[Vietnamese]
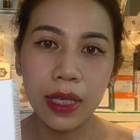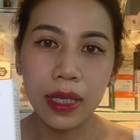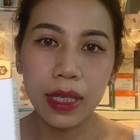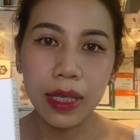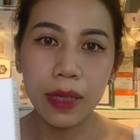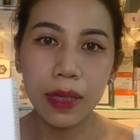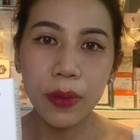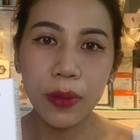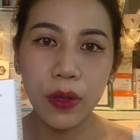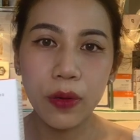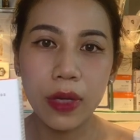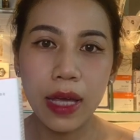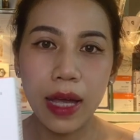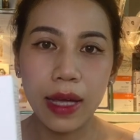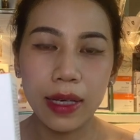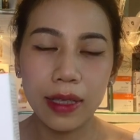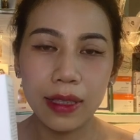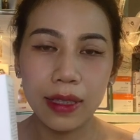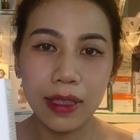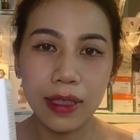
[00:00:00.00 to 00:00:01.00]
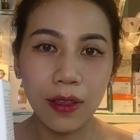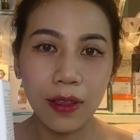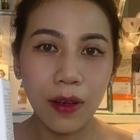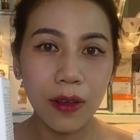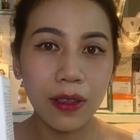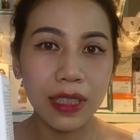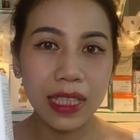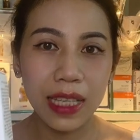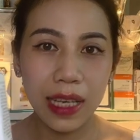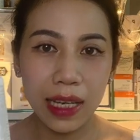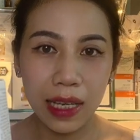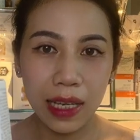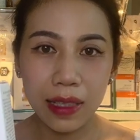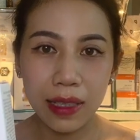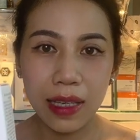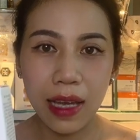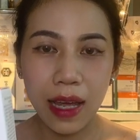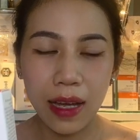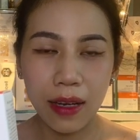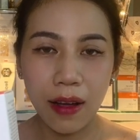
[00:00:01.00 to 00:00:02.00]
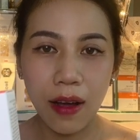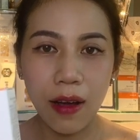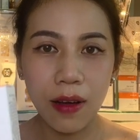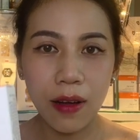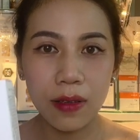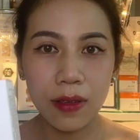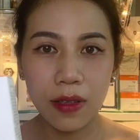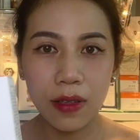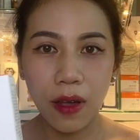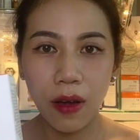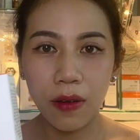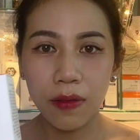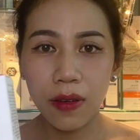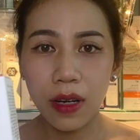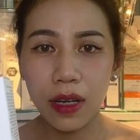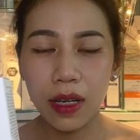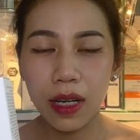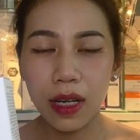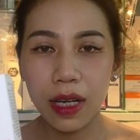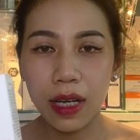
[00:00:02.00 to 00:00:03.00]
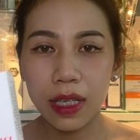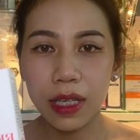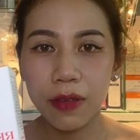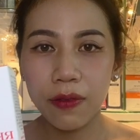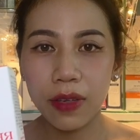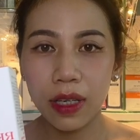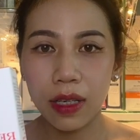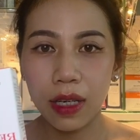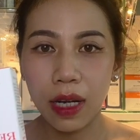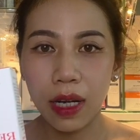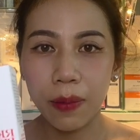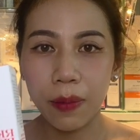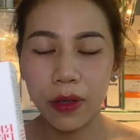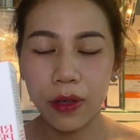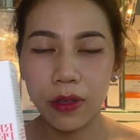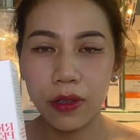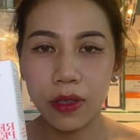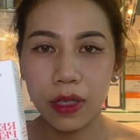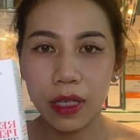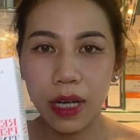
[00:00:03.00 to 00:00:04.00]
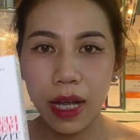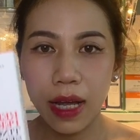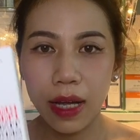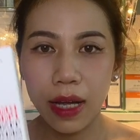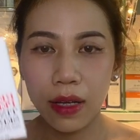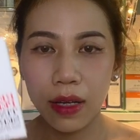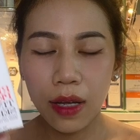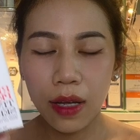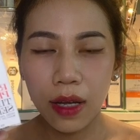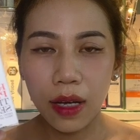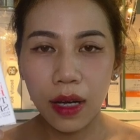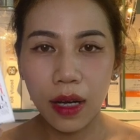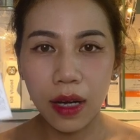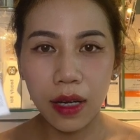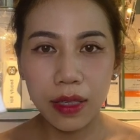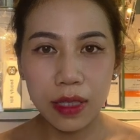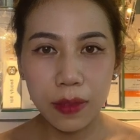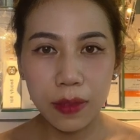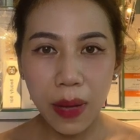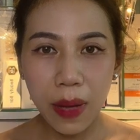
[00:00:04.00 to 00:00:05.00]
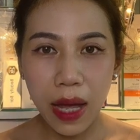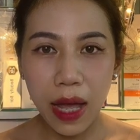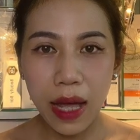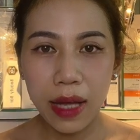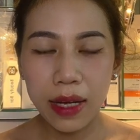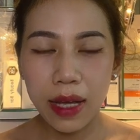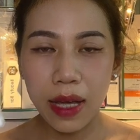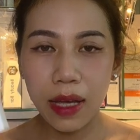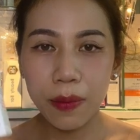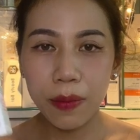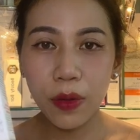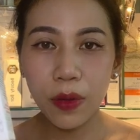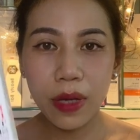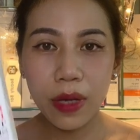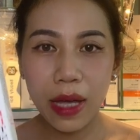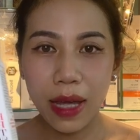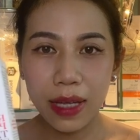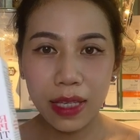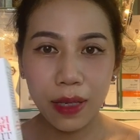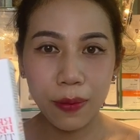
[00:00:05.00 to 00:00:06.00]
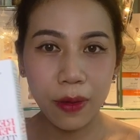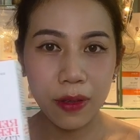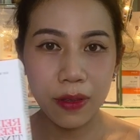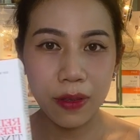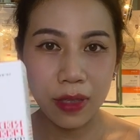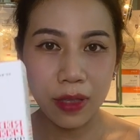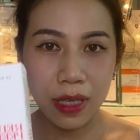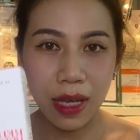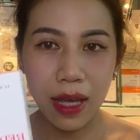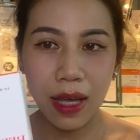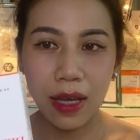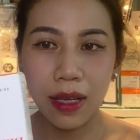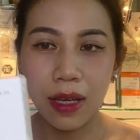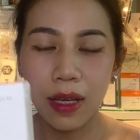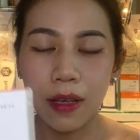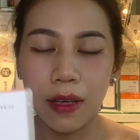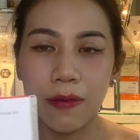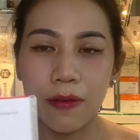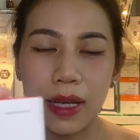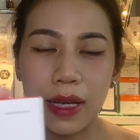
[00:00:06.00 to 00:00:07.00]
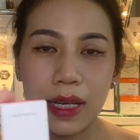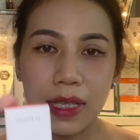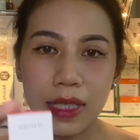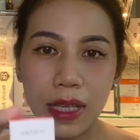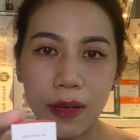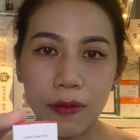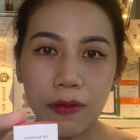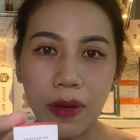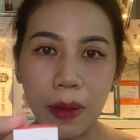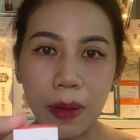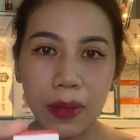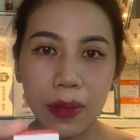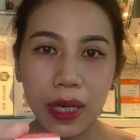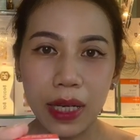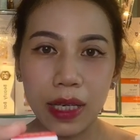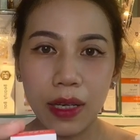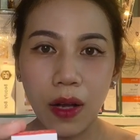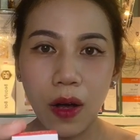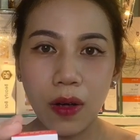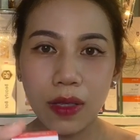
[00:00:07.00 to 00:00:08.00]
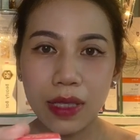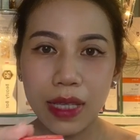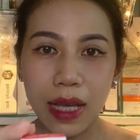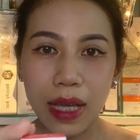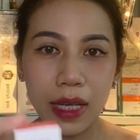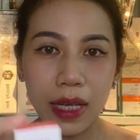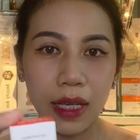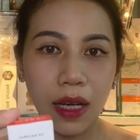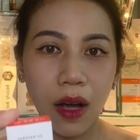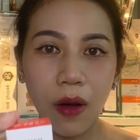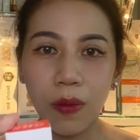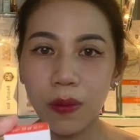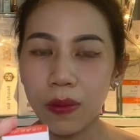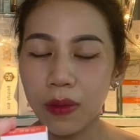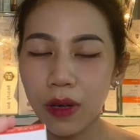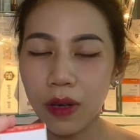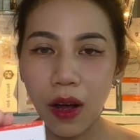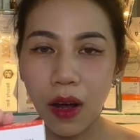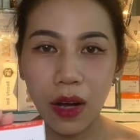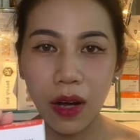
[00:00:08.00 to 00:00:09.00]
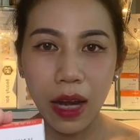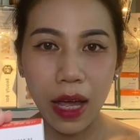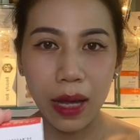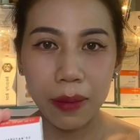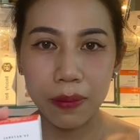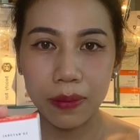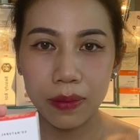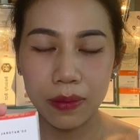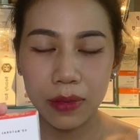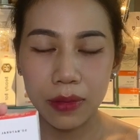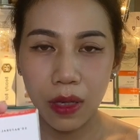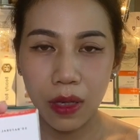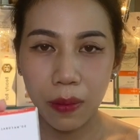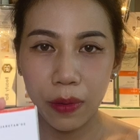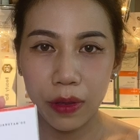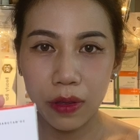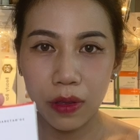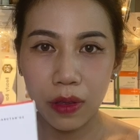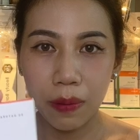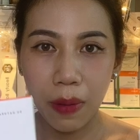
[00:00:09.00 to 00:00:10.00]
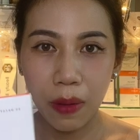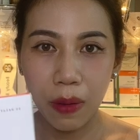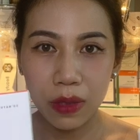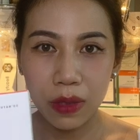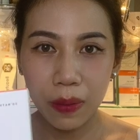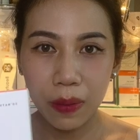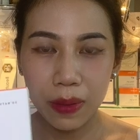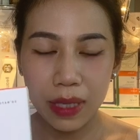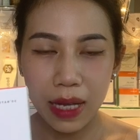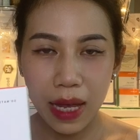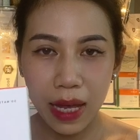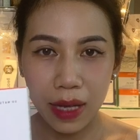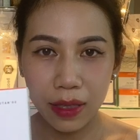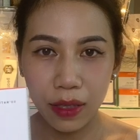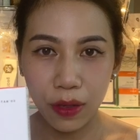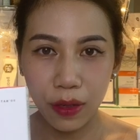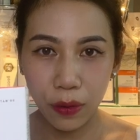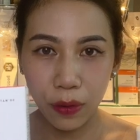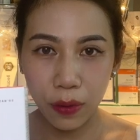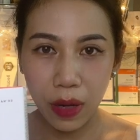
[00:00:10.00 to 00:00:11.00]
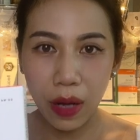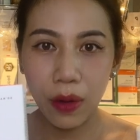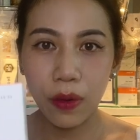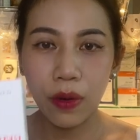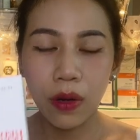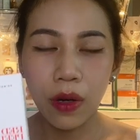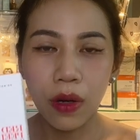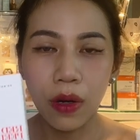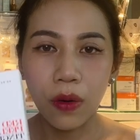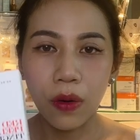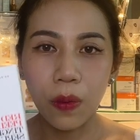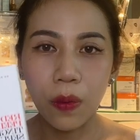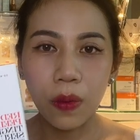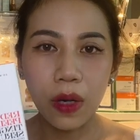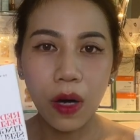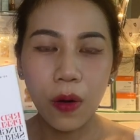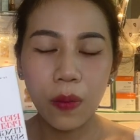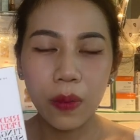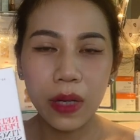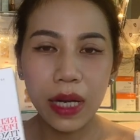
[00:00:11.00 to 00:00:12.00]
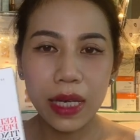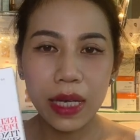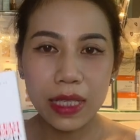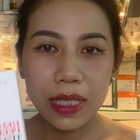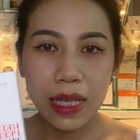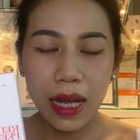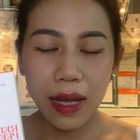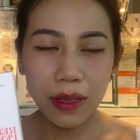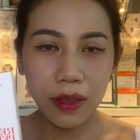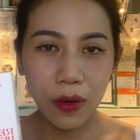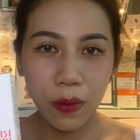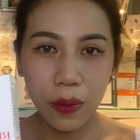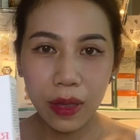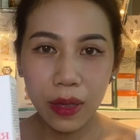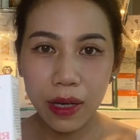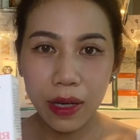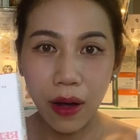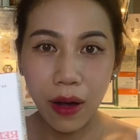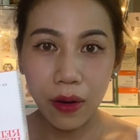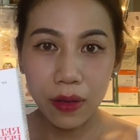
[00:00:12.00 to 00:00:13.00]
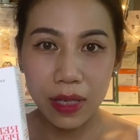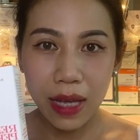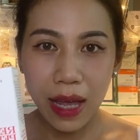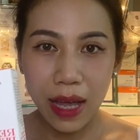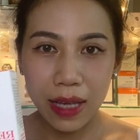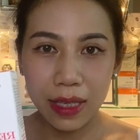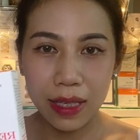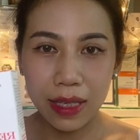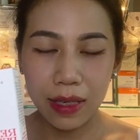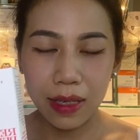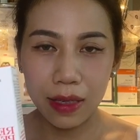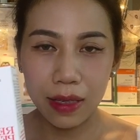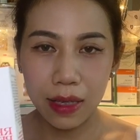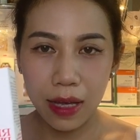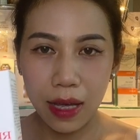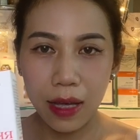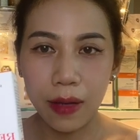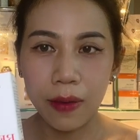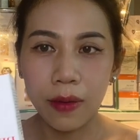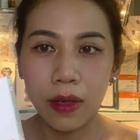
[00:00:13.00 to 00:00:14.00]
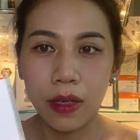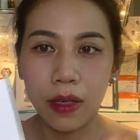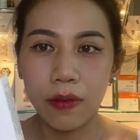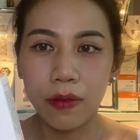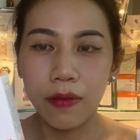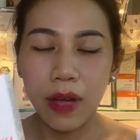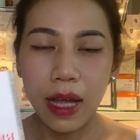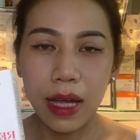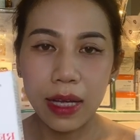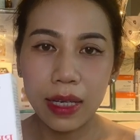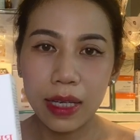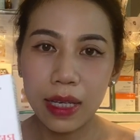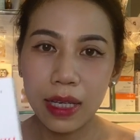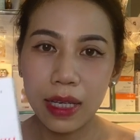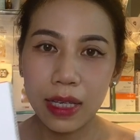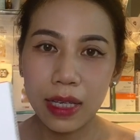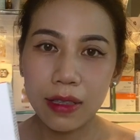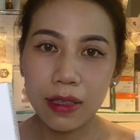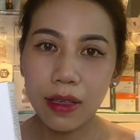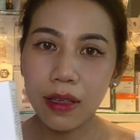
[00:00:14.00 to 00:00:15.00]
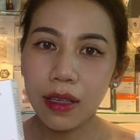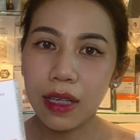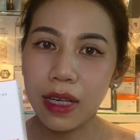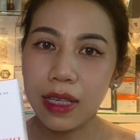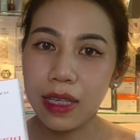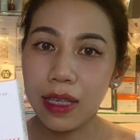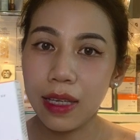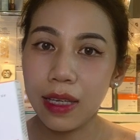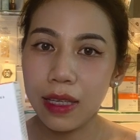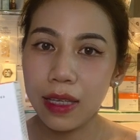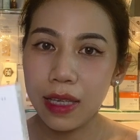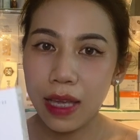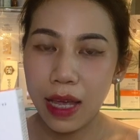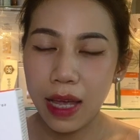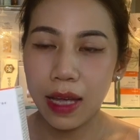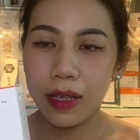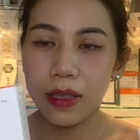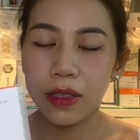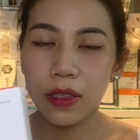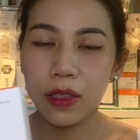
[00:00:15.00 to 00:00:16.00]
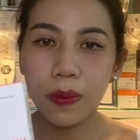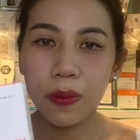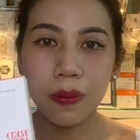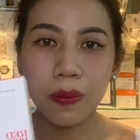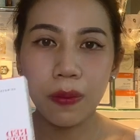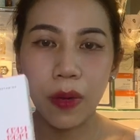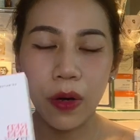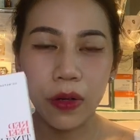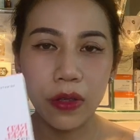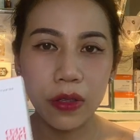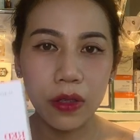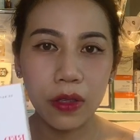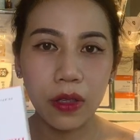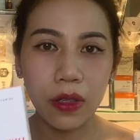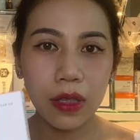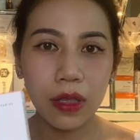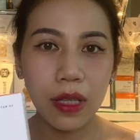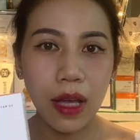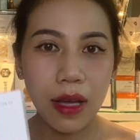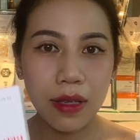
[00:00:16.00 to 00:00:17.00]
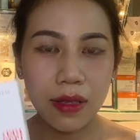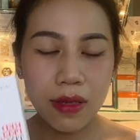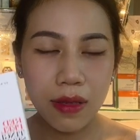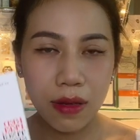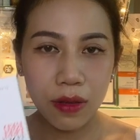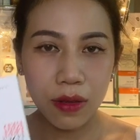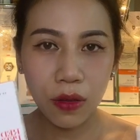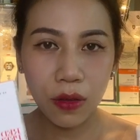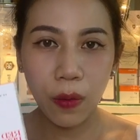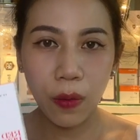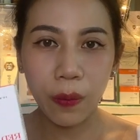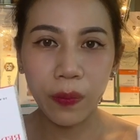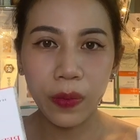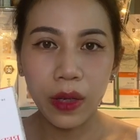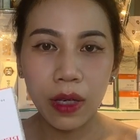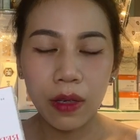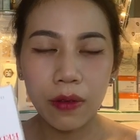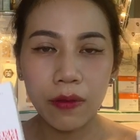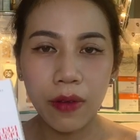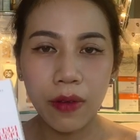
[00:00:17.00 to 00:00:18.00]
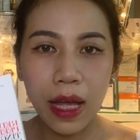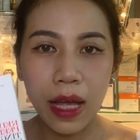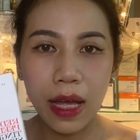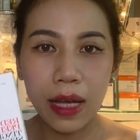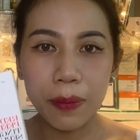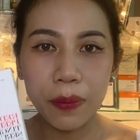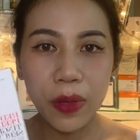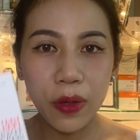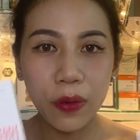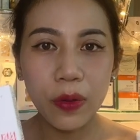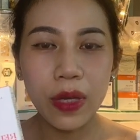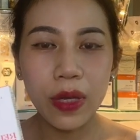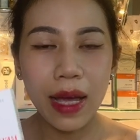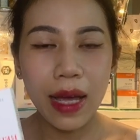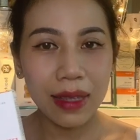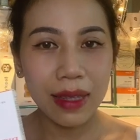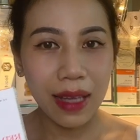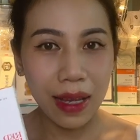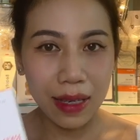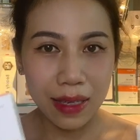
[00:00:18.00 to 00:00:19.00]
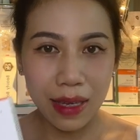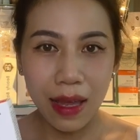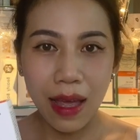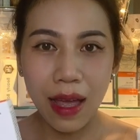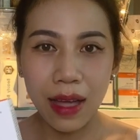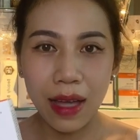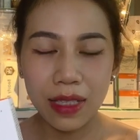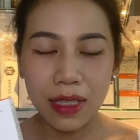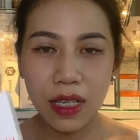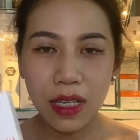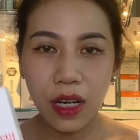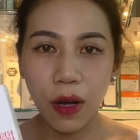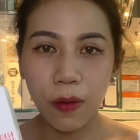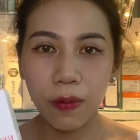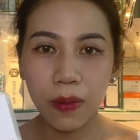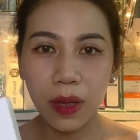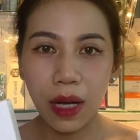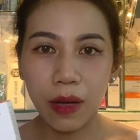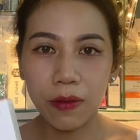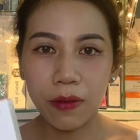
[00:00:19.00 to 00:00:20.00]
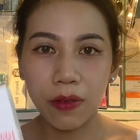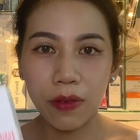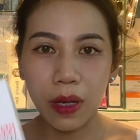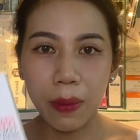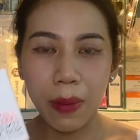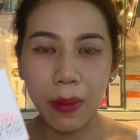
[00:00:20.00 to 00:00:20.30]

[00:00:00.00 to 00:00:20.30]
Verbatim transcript: cái biêu da này thì nó nhẹ nhàng hơn so với là cái việc là mọi người ra uh, spa để biêu da nha mọi người nha và cái sản phẩm này nó sẽ không có làm cho mọi người bong tróc da nhiều đâu cũng không gây rác không gây đỏ da nha cả nhà và cái này rất là nhẹ nhàng giúp mọi người có thể sử dụng và biêu da tại nhà chứ không cần phải